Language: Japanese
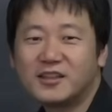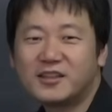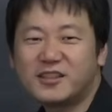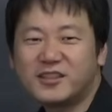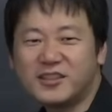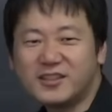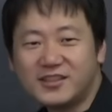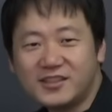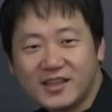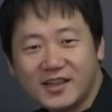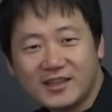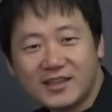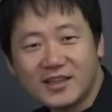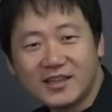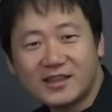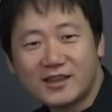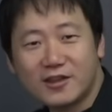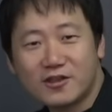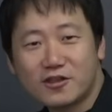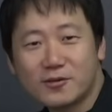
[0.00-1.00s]
崩れて
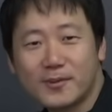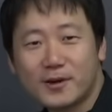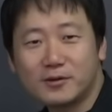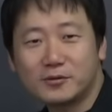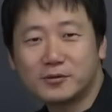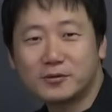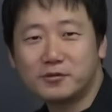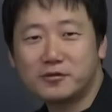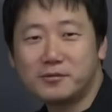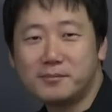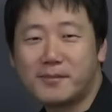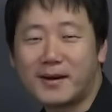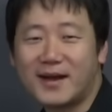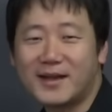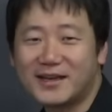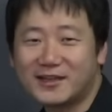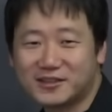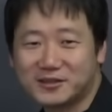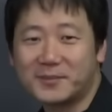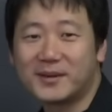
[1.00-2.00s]
いってしまうという
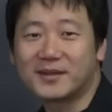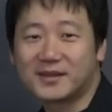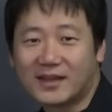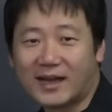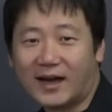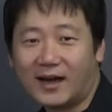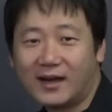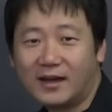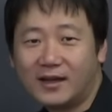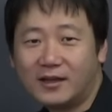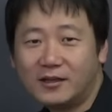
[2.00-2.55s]
マイナスもあった。